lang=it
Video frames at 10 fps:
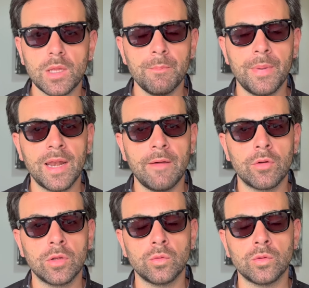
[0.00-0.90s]

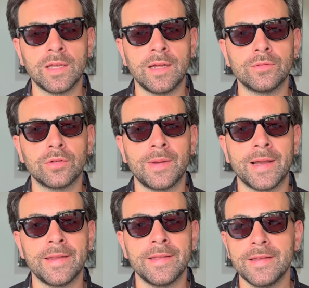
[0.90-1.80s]
parlavano di tutt'altro,
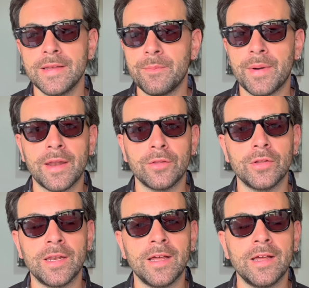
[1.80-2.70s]
magari parlando
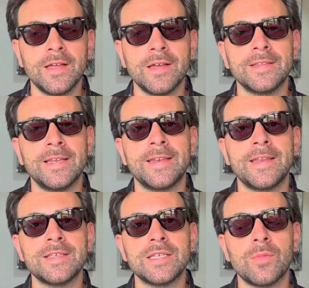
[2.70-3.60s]
del,
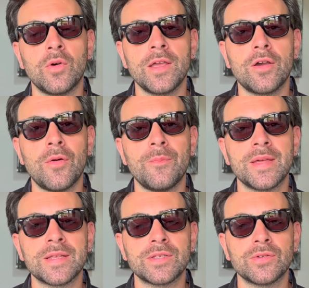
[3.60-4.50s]
dell'ennesimo
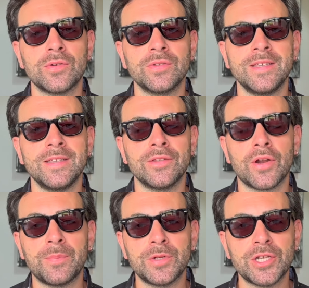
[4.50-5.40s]
e-commerce o di
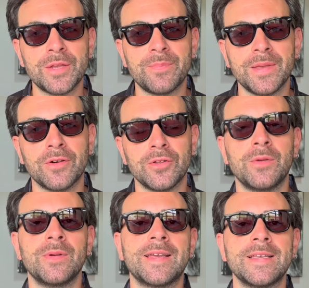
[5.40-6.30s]
dropshipping o di
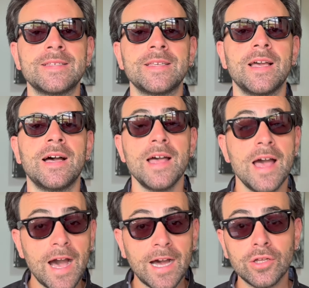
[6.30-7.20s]
quel che
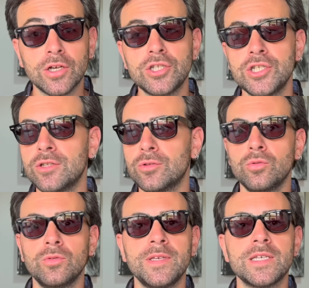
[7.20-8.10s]
sia. Ad oggi
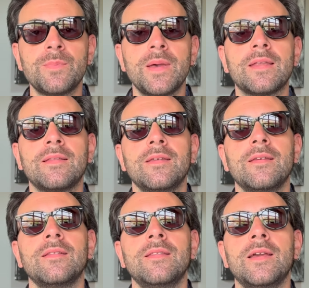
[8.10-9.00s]
tutti
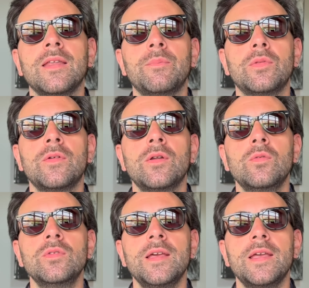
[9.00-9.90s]
esperti di
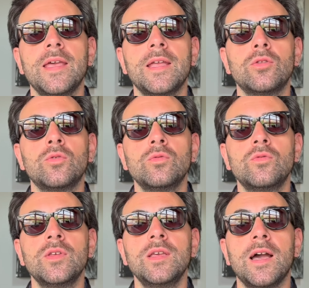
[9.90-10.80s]
criptovalute e
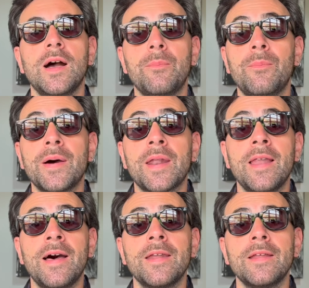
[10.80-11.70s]
tutti a
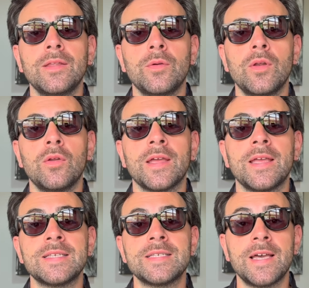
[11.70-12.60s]
parlare di quello
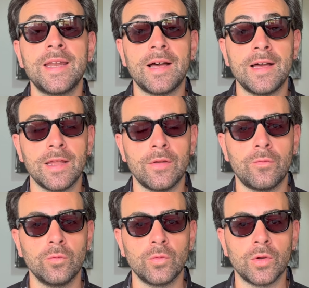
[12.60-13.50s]
che sarà il
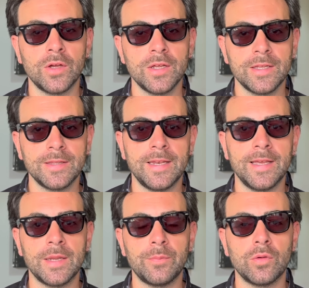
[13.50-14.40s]
futuro delle
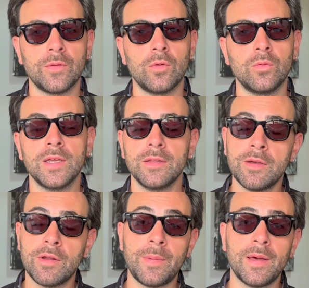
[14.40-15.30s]
criptovalute.
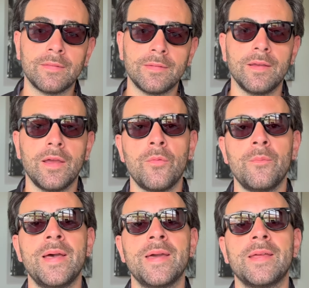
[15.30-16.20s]
Da una parte è un
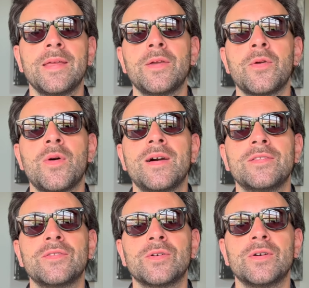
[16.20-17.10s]
bene in
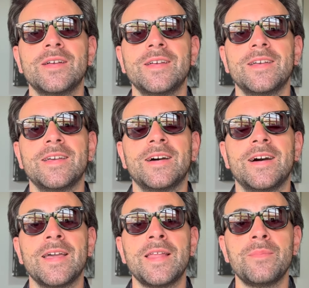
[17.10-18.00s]
quanto
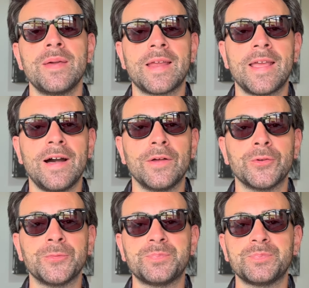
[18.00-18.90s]
uh, il
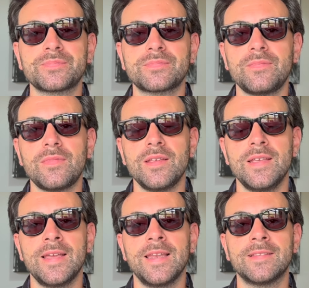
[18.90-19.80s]
mercato
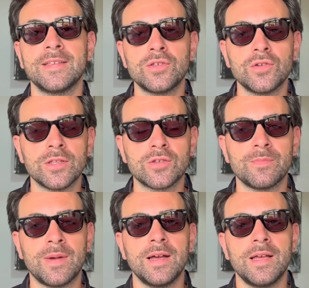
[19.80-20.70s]
e l'attenzione
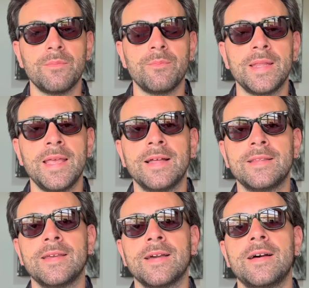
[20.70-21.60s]
insomma
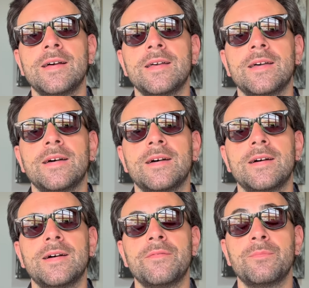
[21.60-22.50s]
mediatica
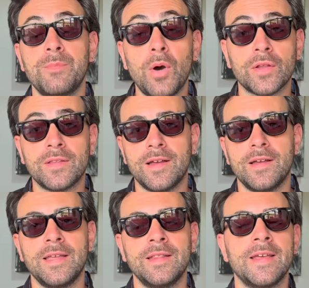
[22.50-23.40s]
Uh,
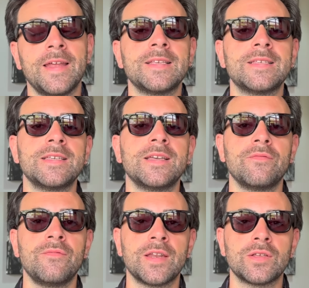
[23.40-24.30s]
porta interesse
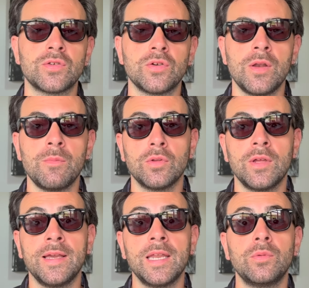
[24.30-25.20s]
verso il mondo
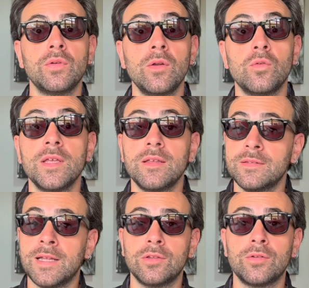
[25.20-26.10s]
delle criptovalute,
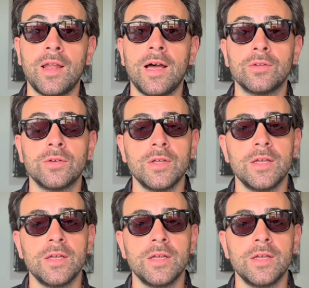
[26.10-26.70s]
d'altro lato